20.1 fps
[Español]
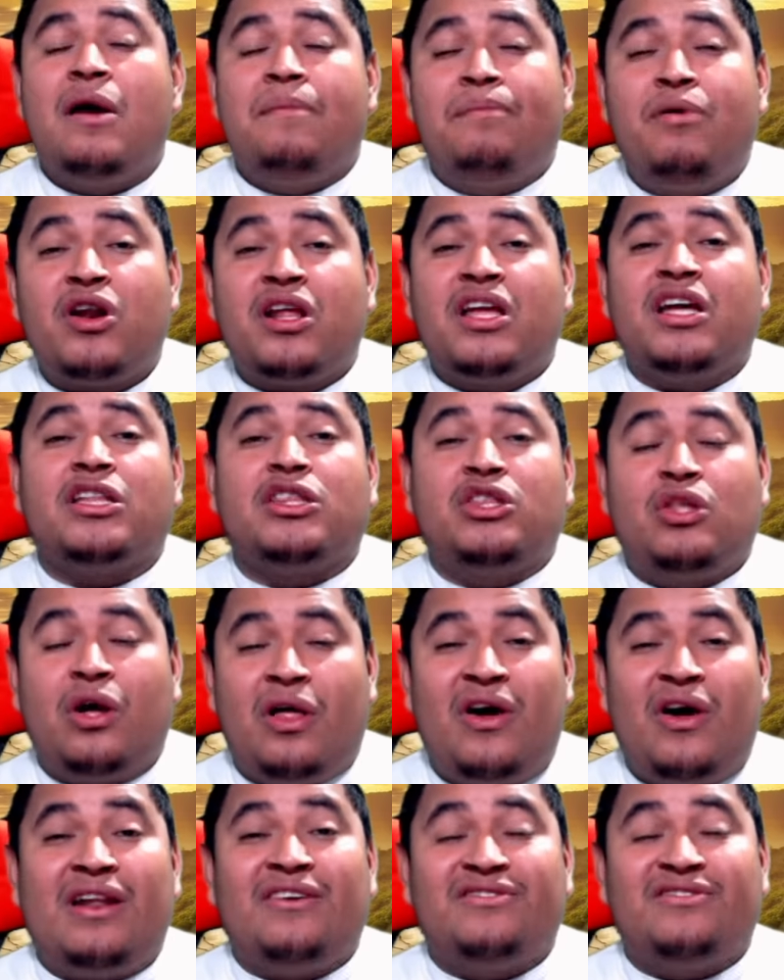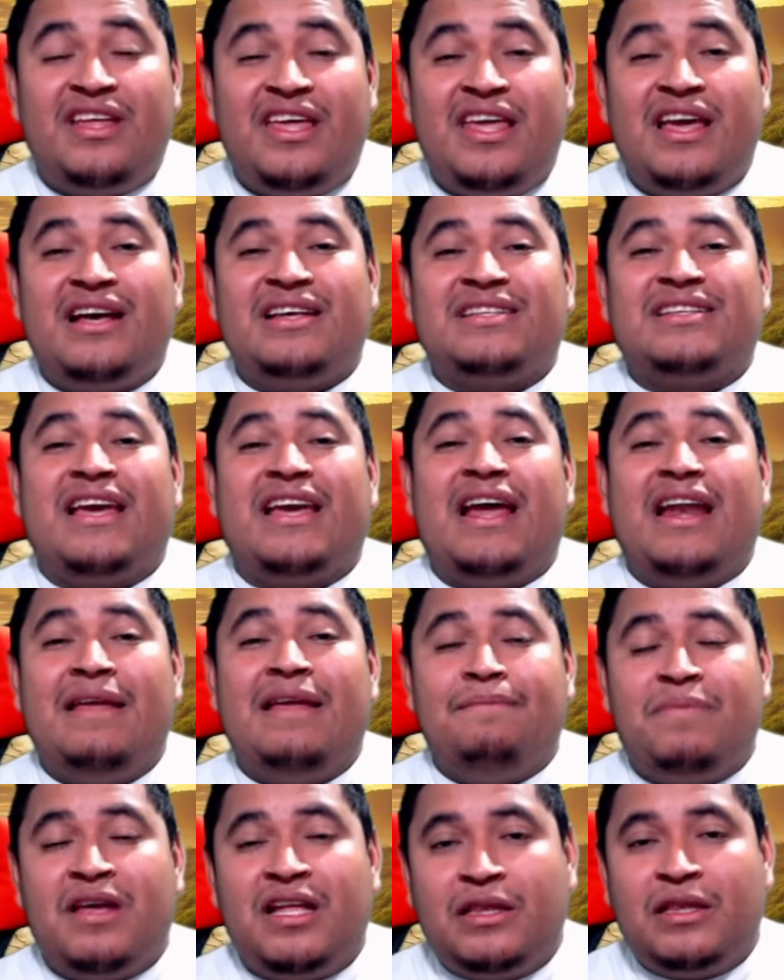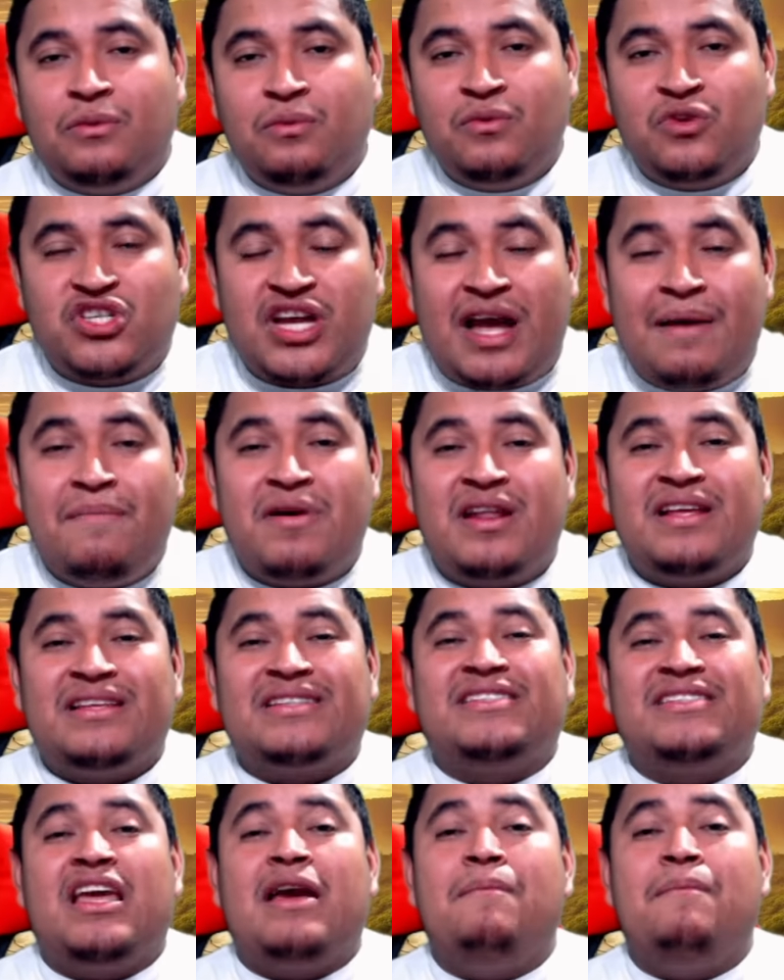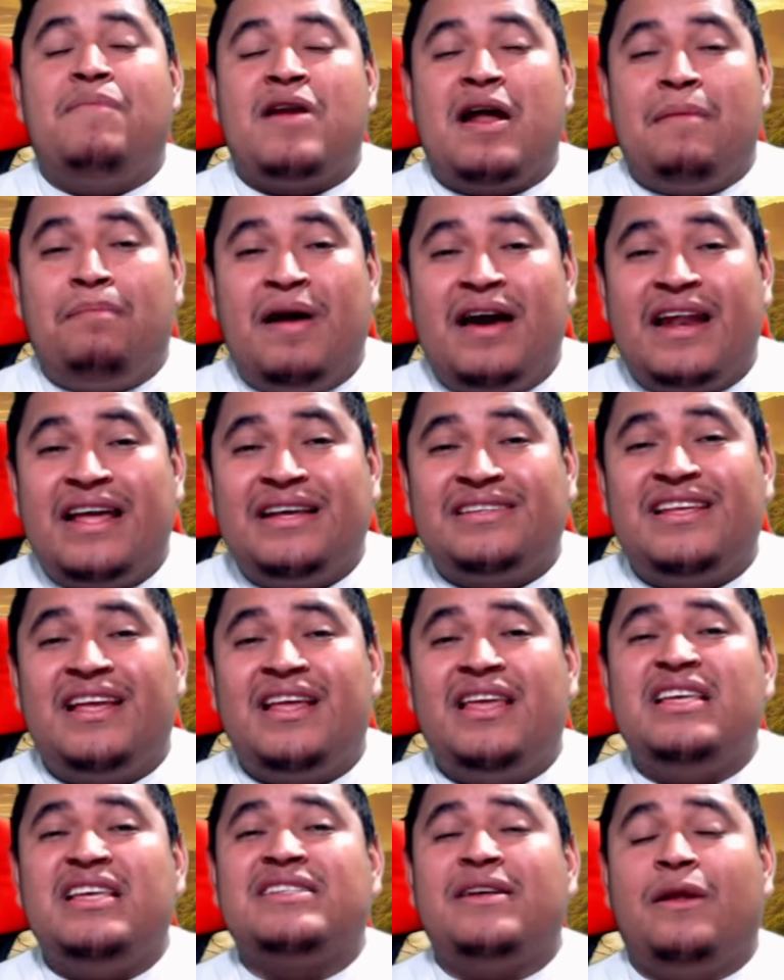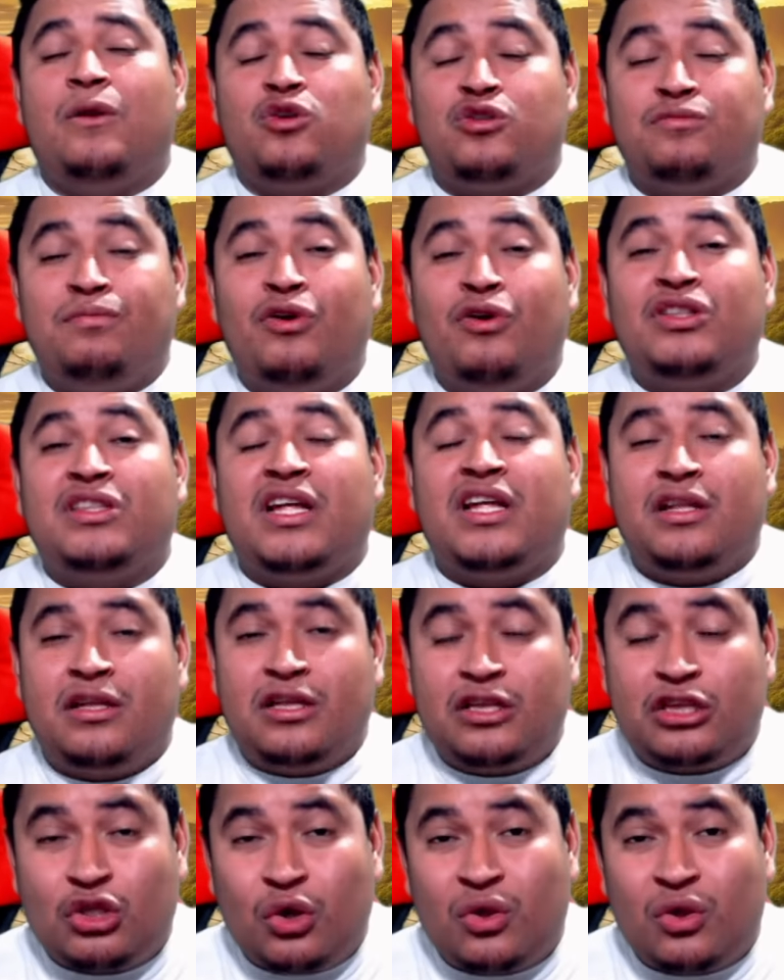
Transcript: Porque todos los días que él inventa un chambre siempre aparecen y se los botan